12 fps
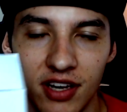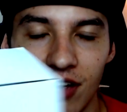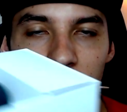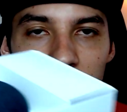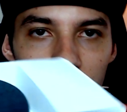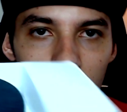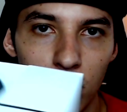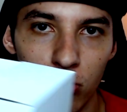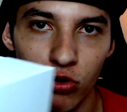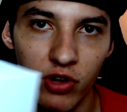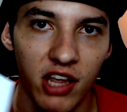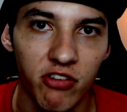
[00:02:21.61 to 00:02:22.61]
já tem a versão
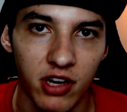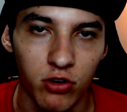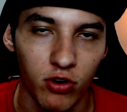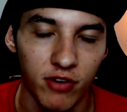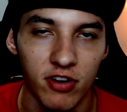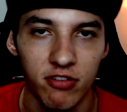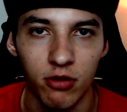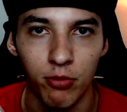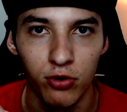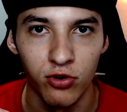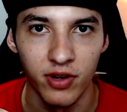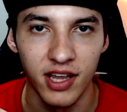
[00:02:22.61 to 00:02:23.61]
português, né? Tô com a
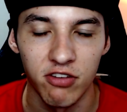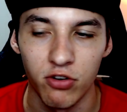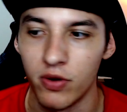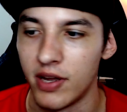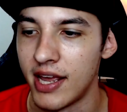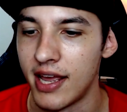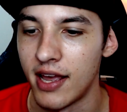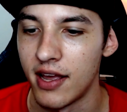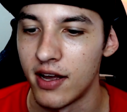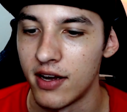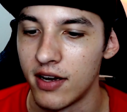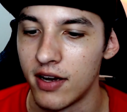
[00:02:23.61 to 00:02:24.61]
versão português, não
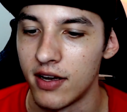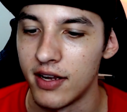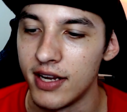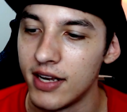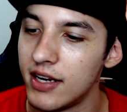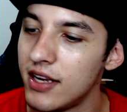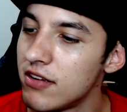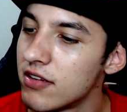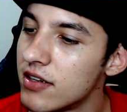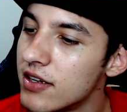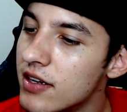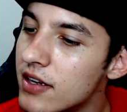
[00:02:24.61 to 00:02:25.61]
é uh,
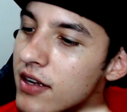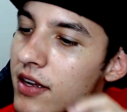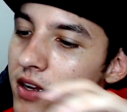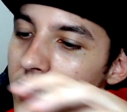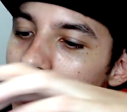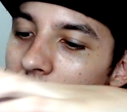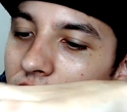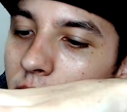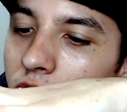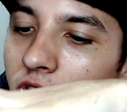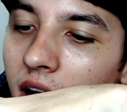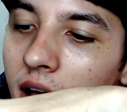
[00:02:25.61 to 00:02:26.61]
inglês.
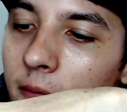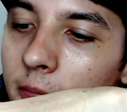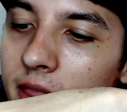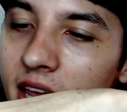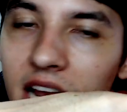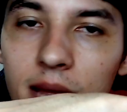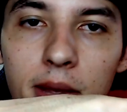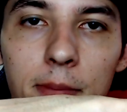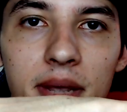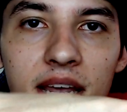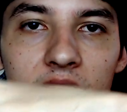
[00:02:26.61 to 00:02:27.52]
Então vamos lá. Ele é